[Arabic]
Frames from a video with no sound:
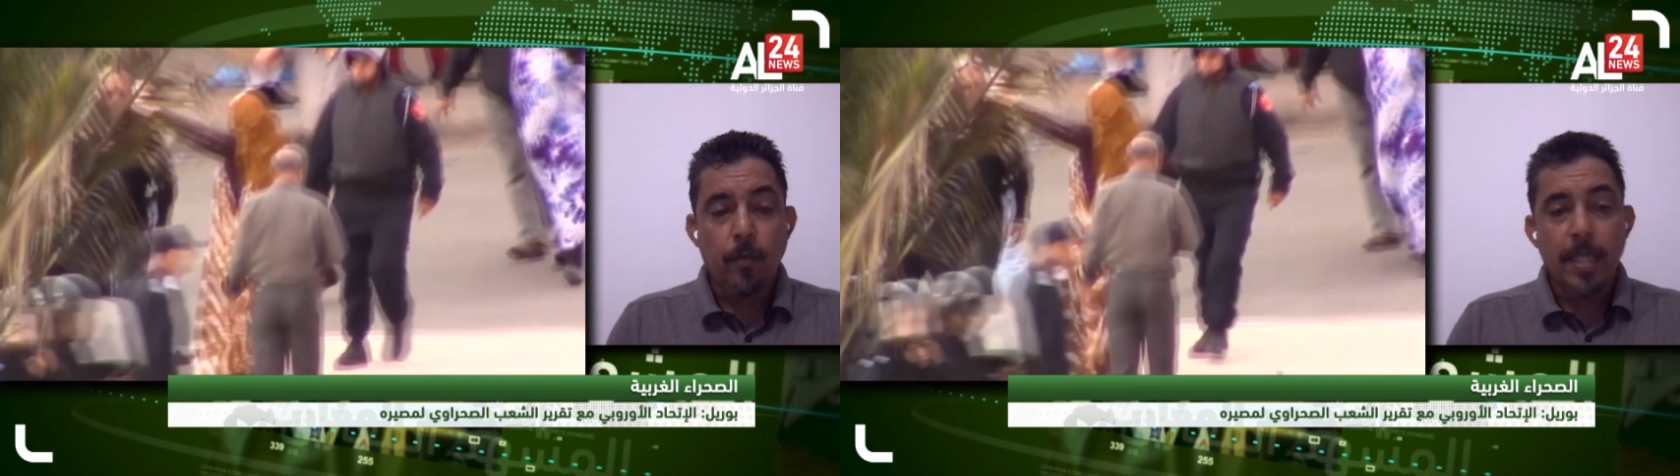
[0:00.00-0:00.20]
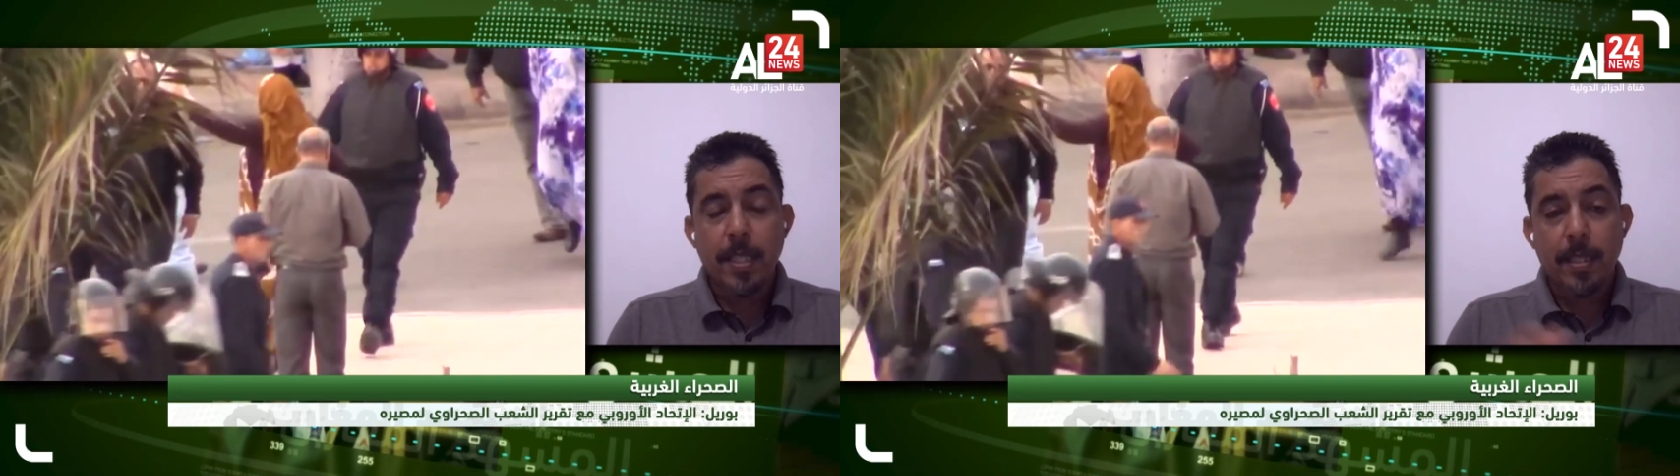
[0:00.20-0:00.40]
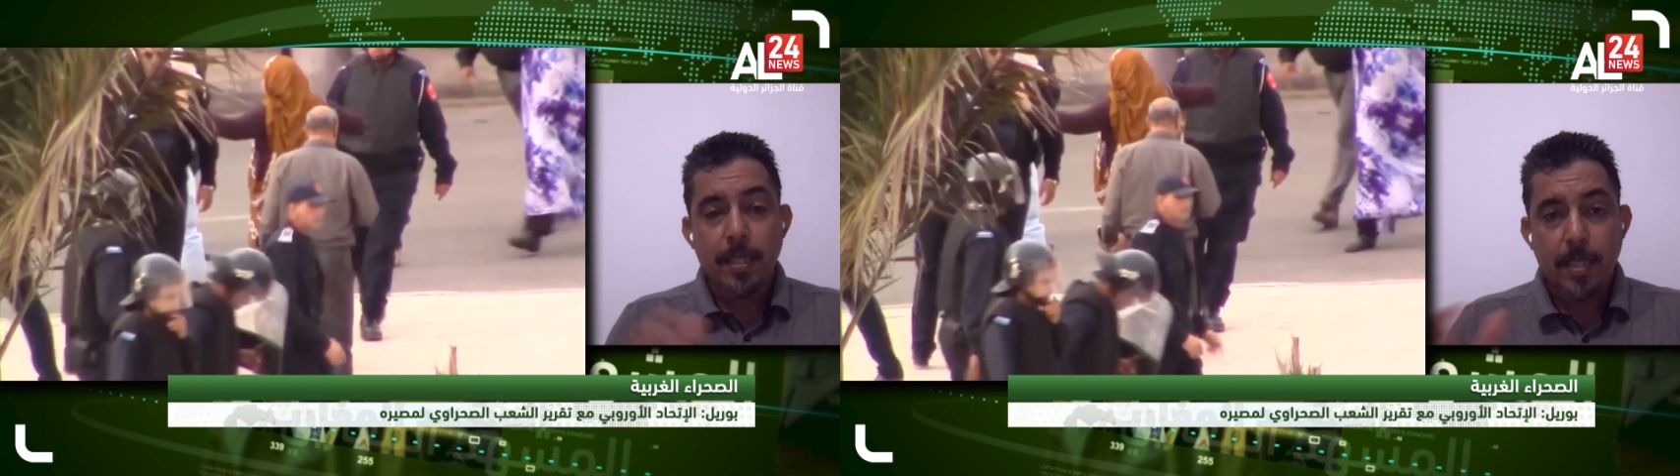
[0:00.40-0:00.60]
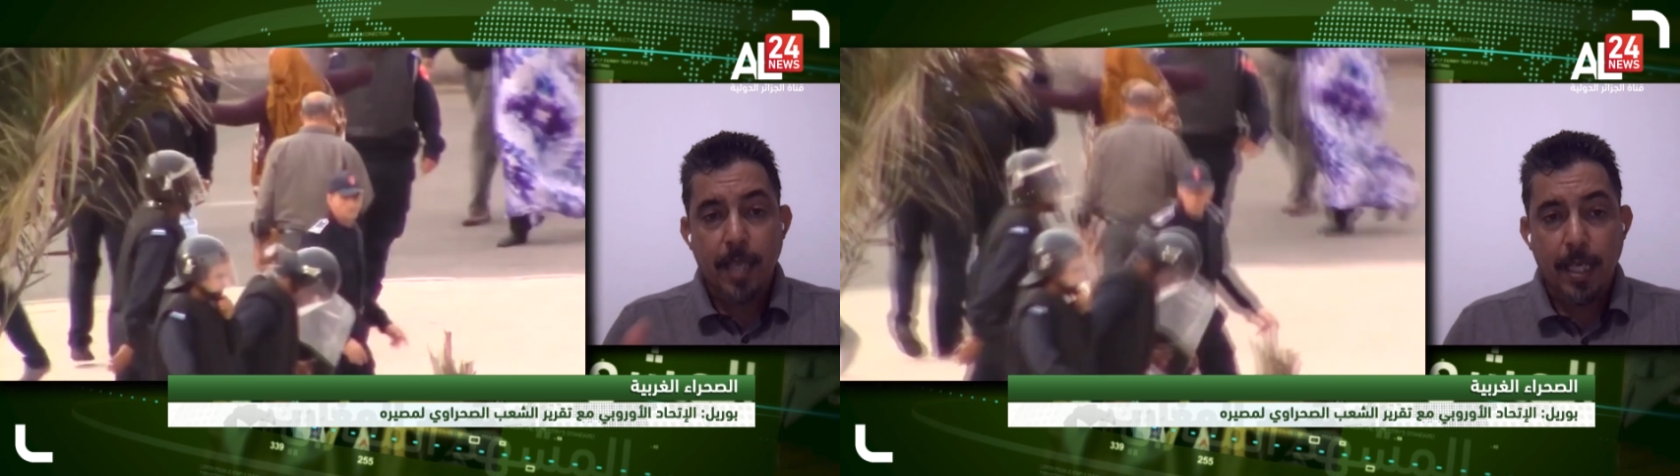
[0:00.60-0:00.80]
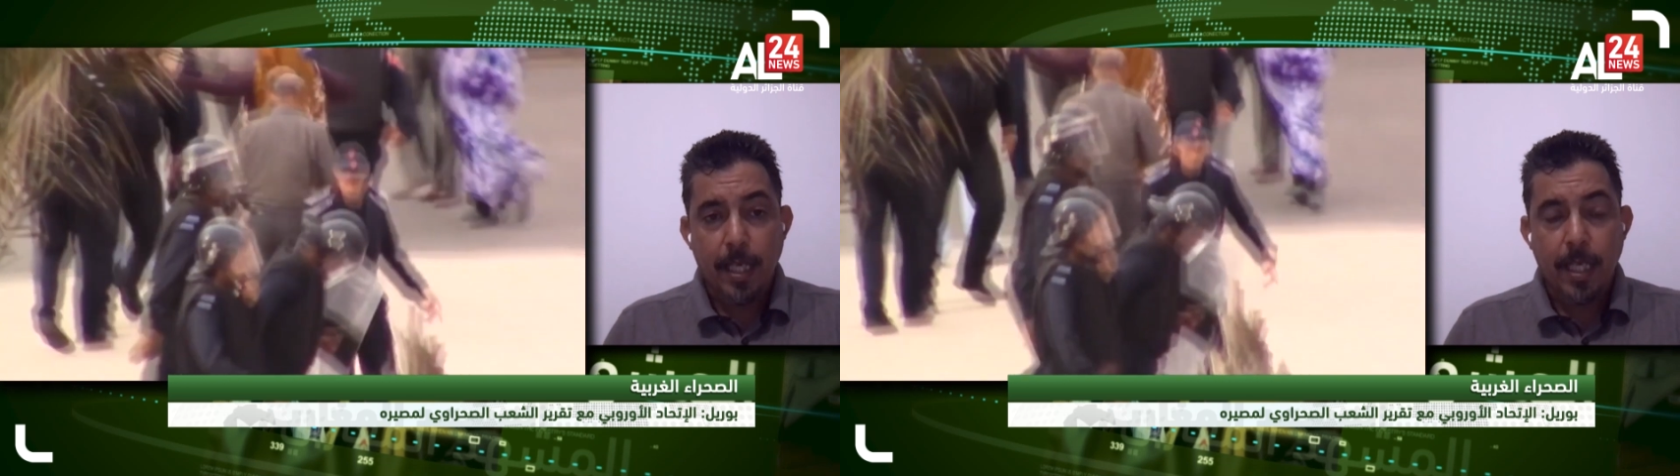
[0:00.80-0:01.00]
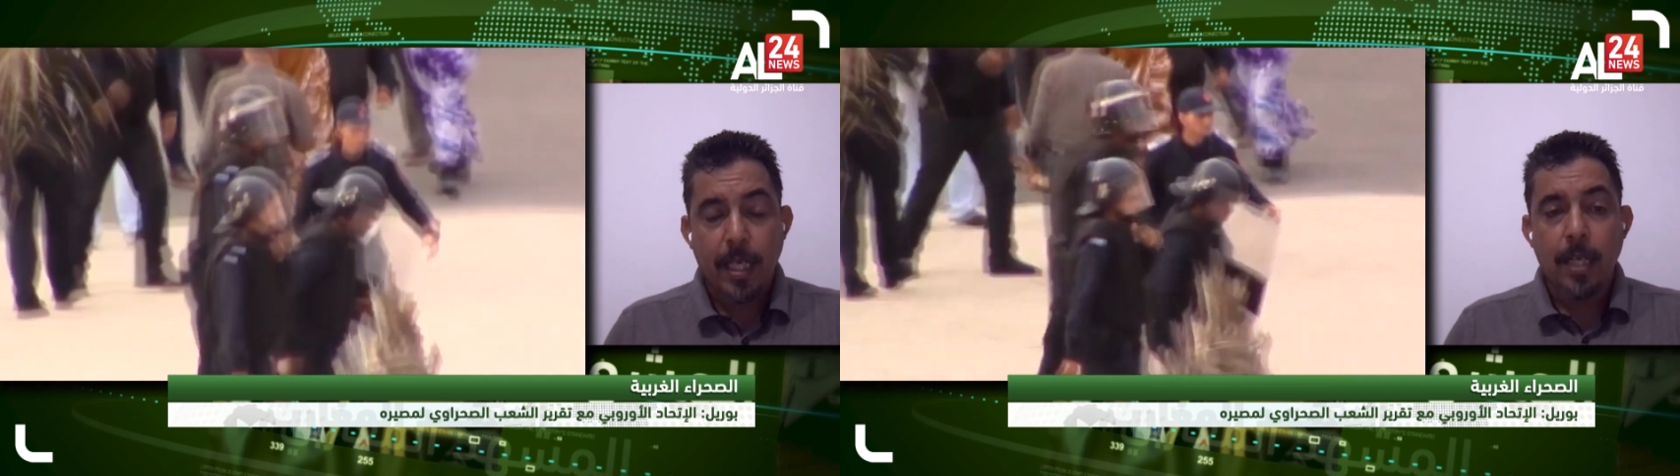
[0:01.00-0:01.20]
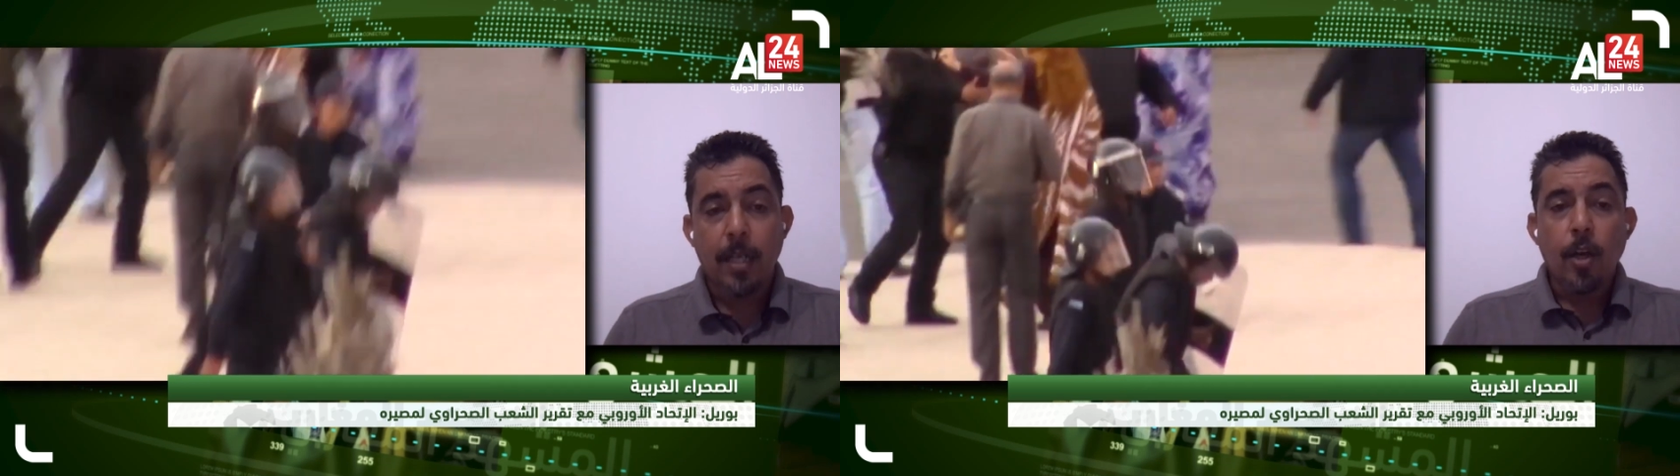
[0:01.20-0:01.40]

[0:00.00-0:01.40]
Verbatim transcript: ليست الساكنه